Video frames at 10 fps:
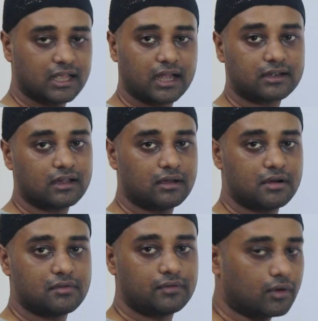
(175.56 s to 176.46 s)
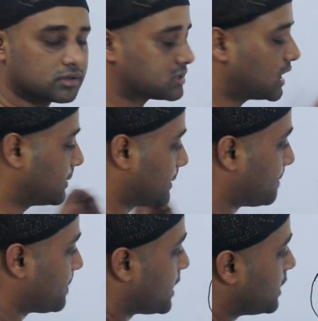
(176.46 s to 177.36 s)
দিকে একটা ফোর্স থাকবে
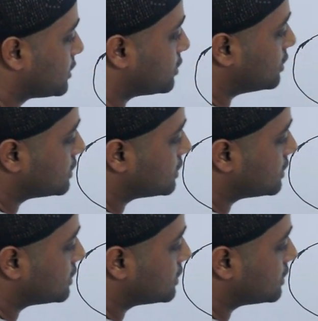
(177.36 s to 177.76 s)
তো